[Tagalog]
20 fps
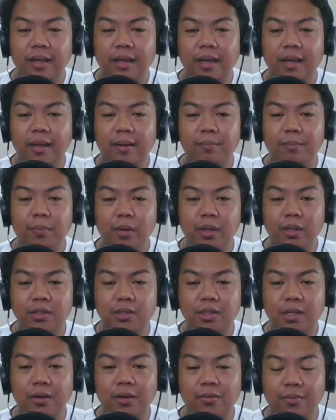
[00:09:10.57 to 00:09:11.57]
and
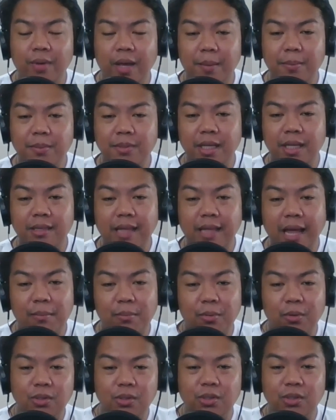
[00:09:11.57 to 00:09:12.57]
0.05 centavos.